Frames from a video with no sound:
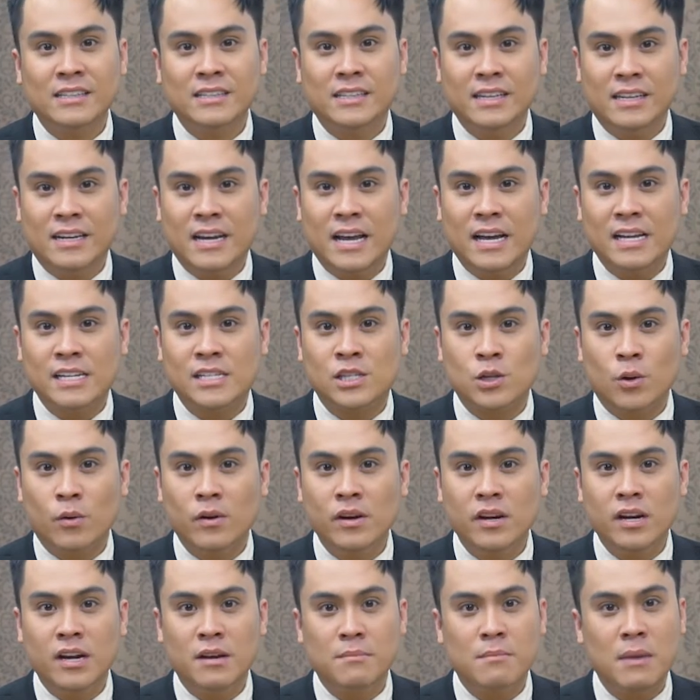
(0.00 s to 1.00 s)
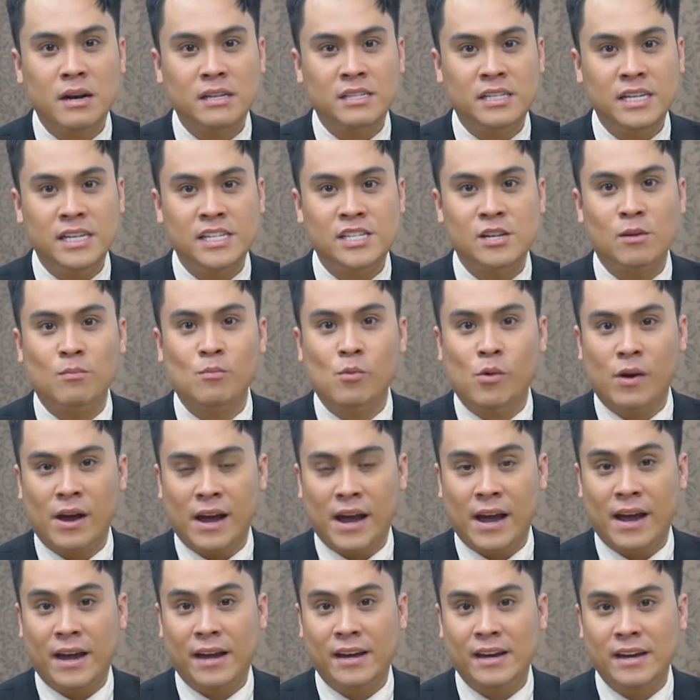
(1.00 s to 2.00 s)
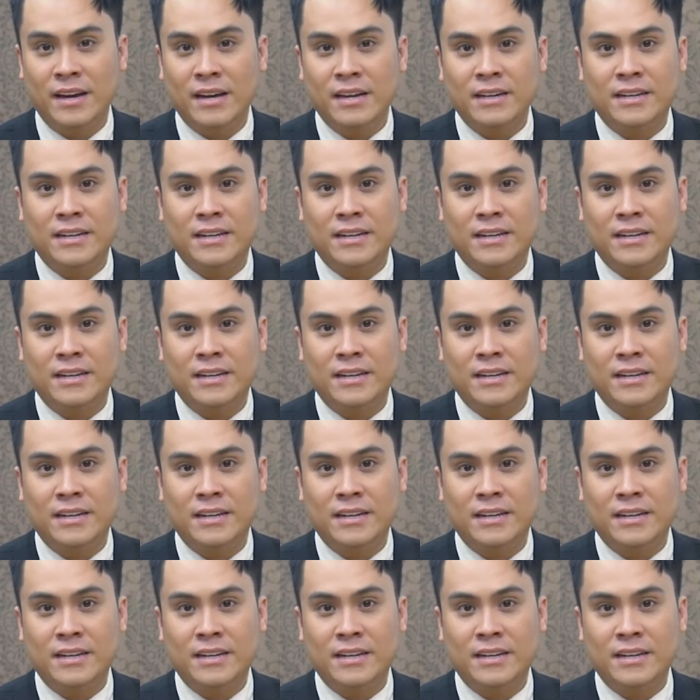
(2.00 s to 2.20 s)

tỷ lệ số người mắc trĩ trong mùa hè,